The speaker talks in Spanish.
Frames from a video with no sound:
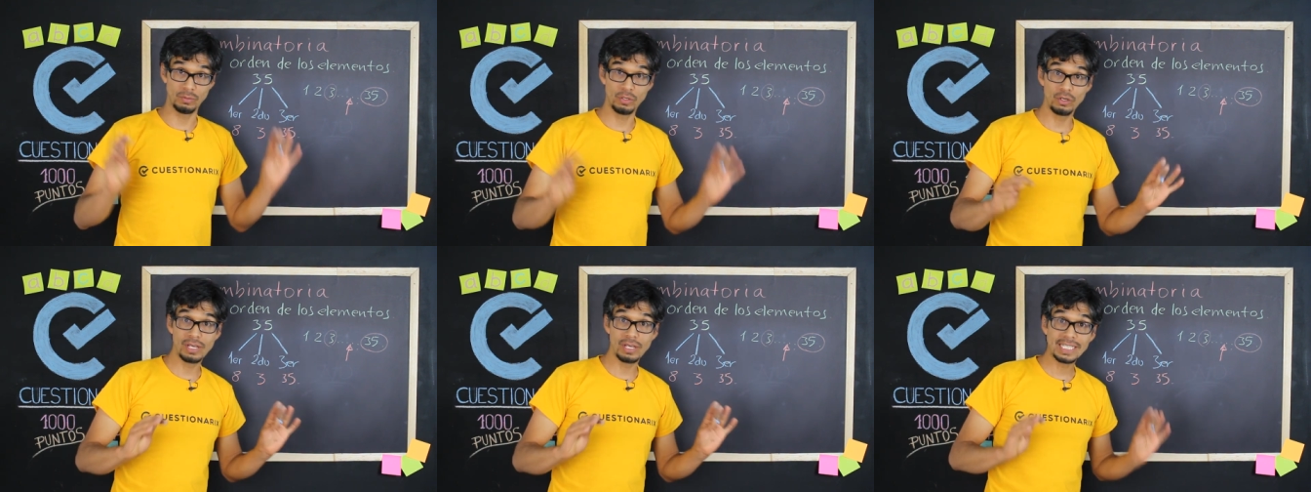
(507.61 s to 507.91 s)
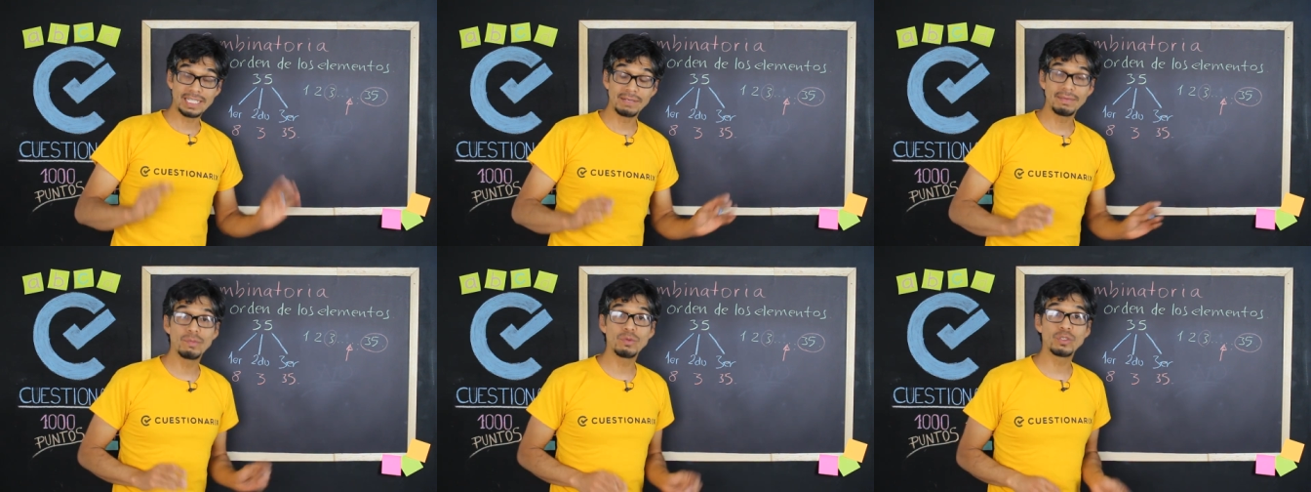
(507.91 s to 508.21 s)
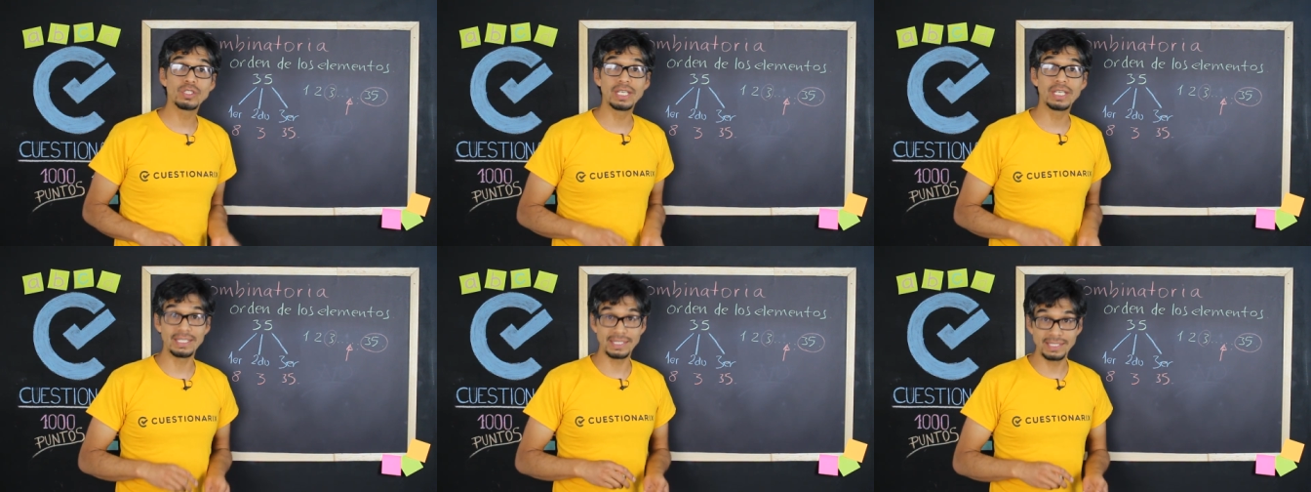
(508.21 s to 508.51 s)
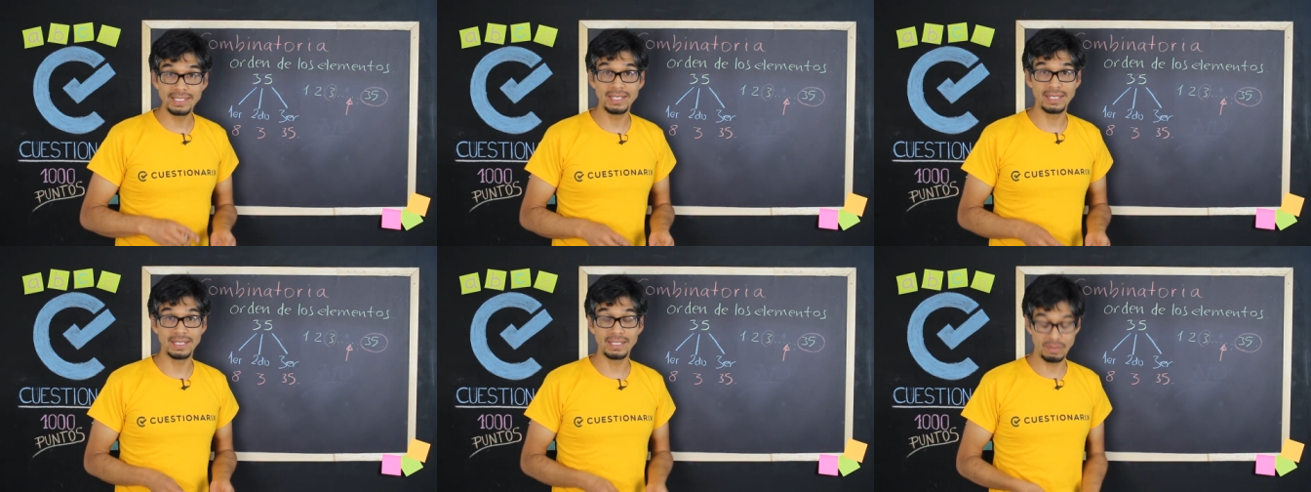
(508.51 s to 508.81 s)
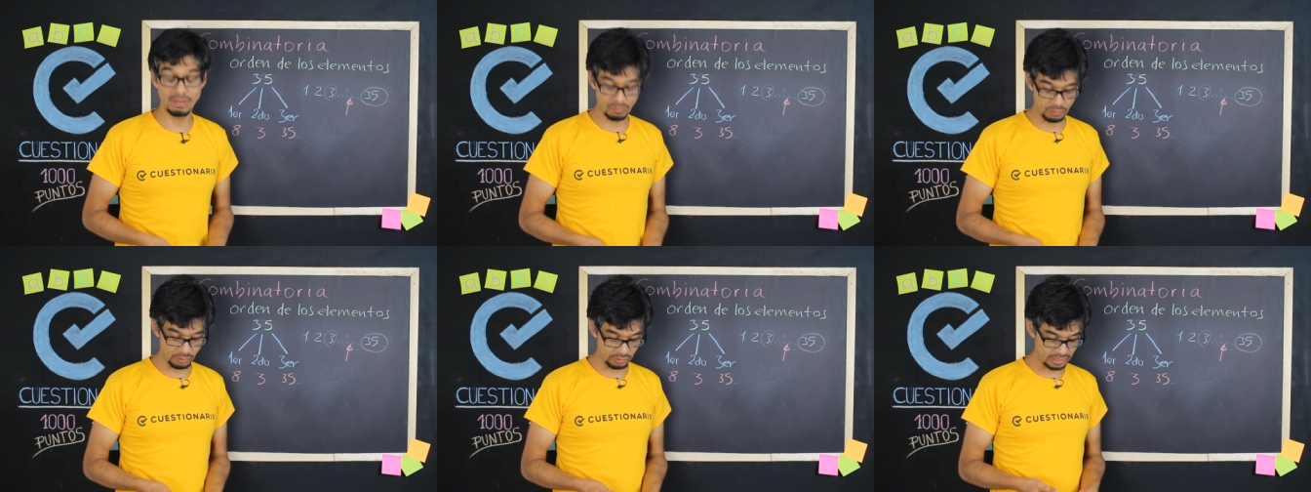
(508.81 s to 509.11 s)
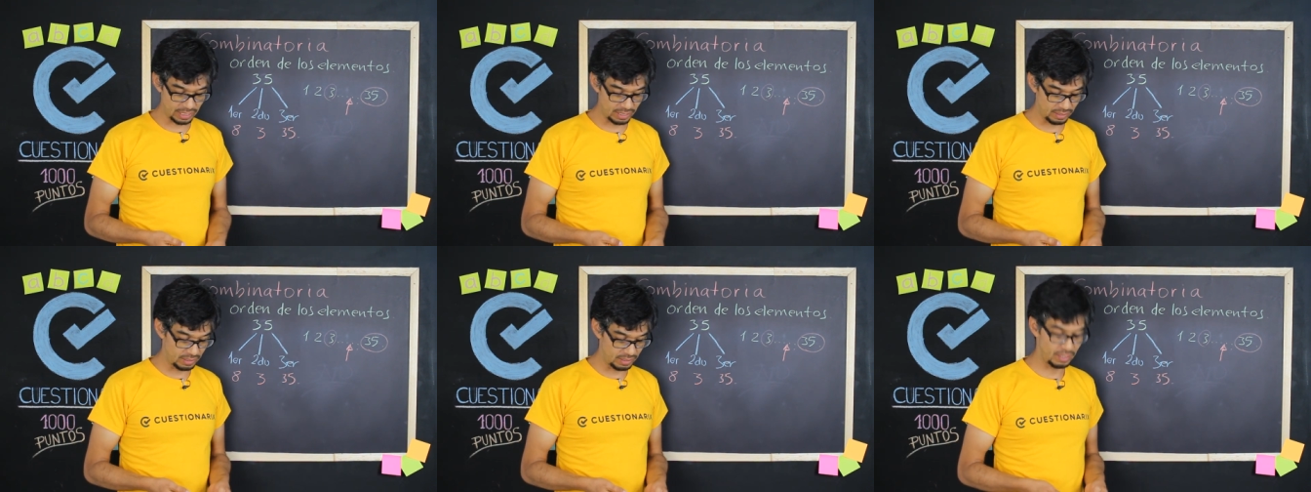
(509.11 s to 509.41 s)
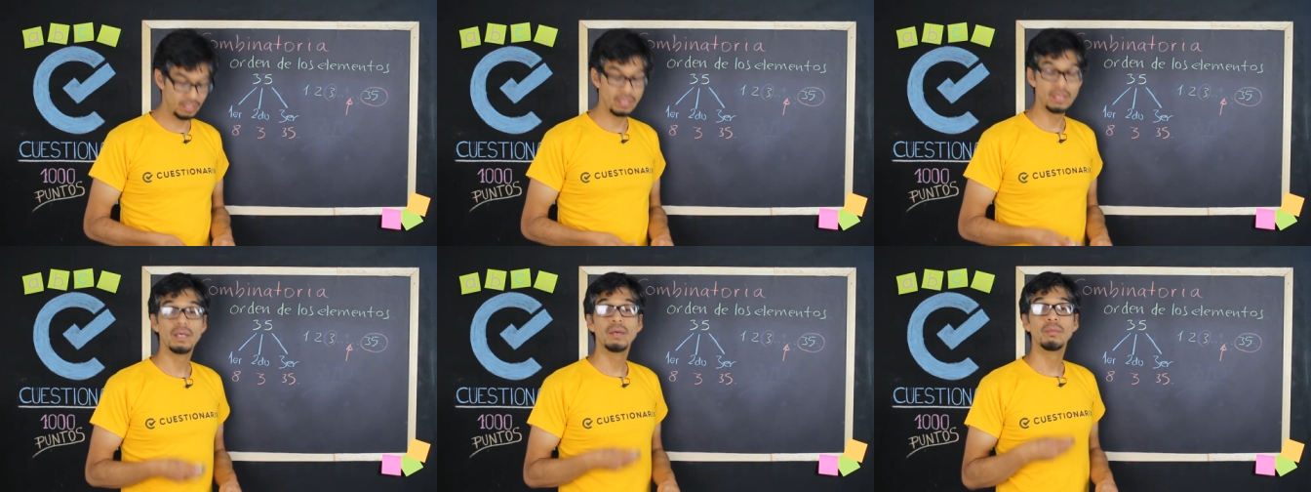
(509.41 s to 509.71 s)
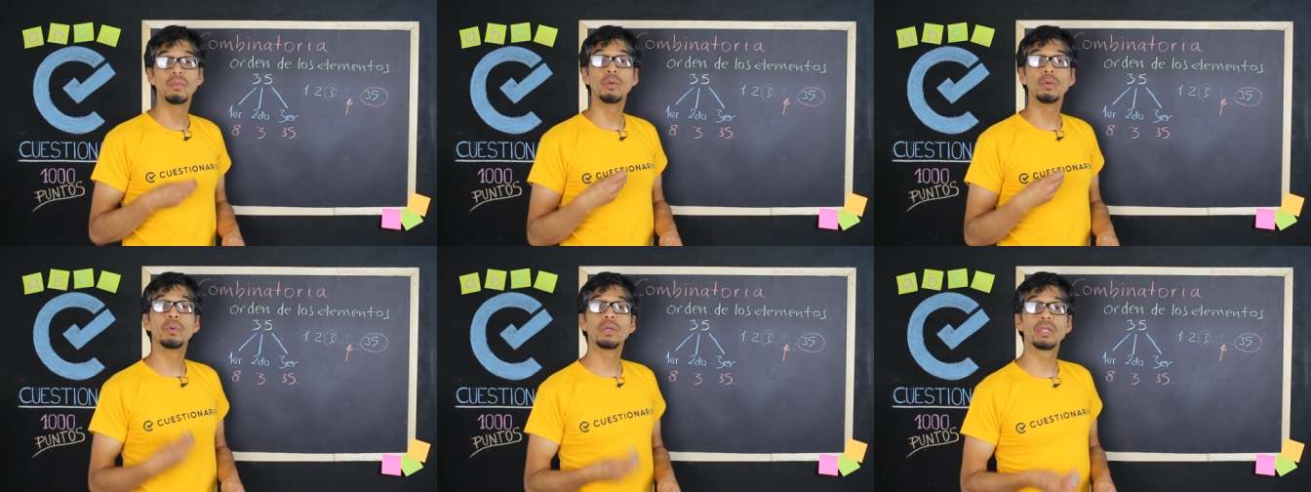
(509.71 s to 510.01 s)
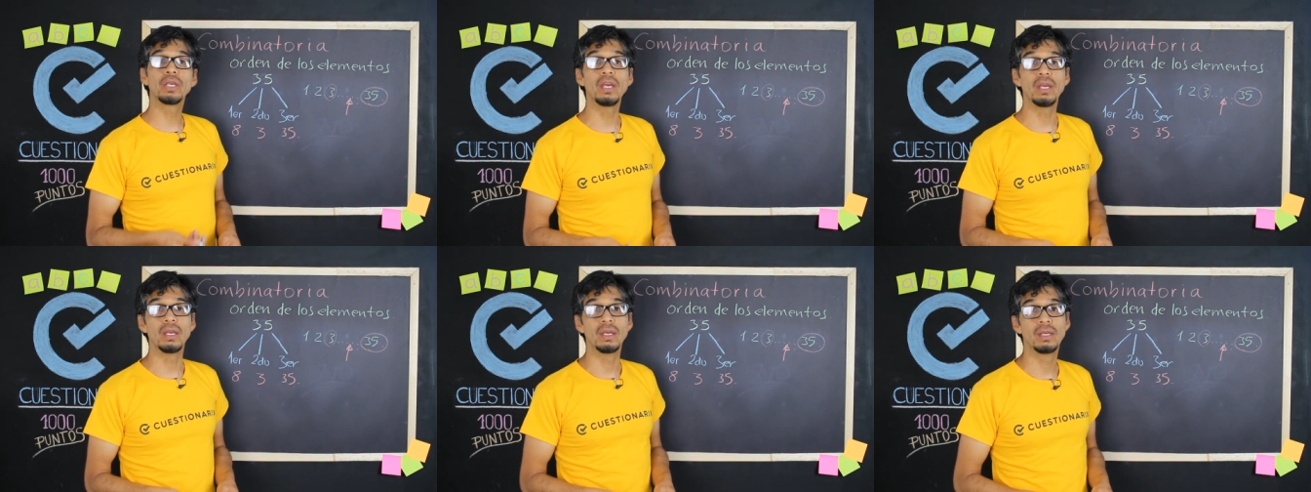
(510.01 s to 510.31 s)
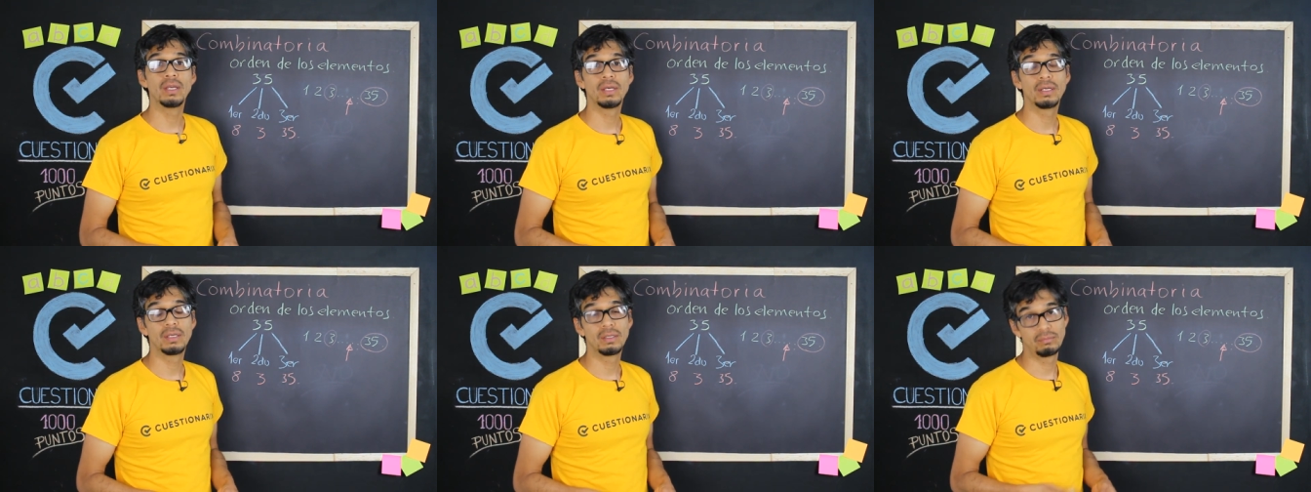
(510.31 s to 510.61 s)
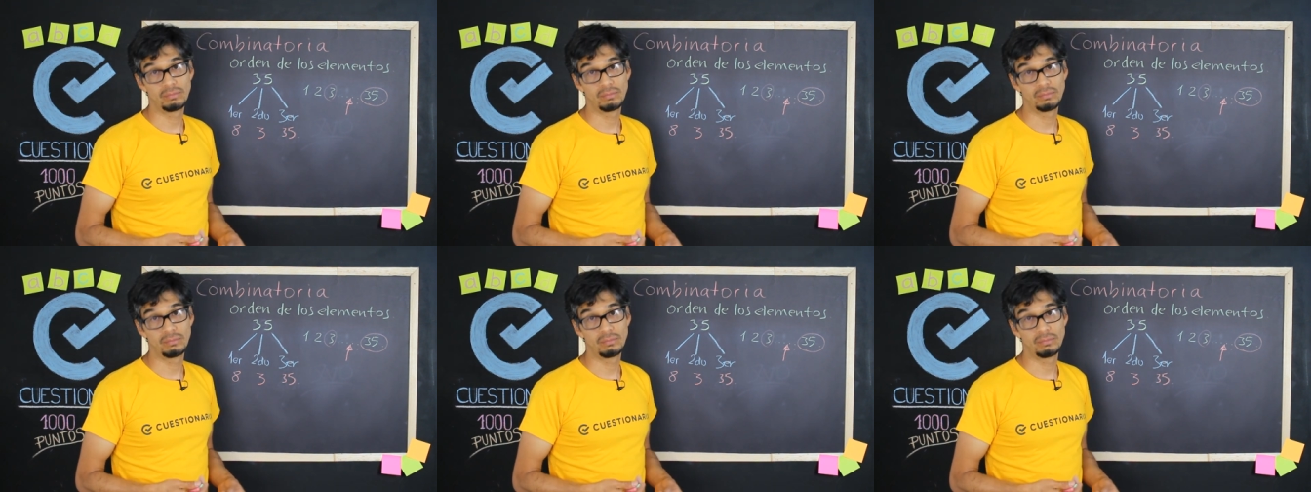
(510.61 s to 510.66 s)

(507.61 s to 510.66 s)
Bueno, ya sabemos que sí es importante, pero ¿por qué?